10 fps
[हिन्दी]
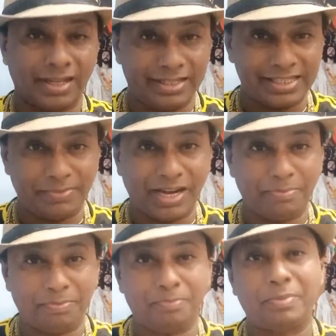जैसे मेरा
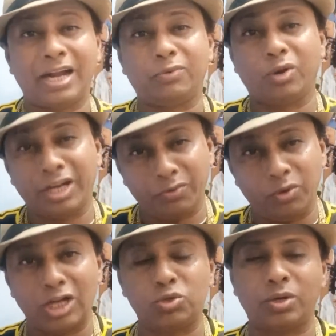पार्ट वन
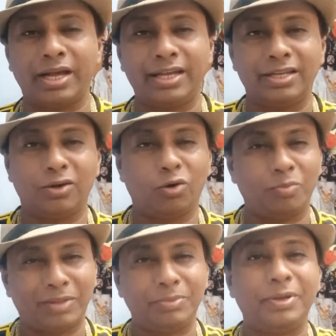रिव्यू आ चुका है और
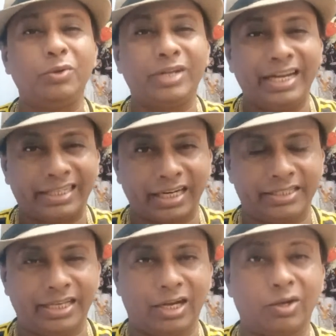बाद में मैंने वो डिलीट कर
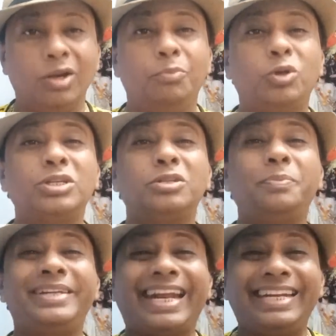दिया क्योंकि
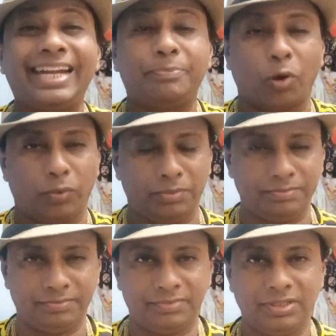सब टेक्निकल प्रॉब्लम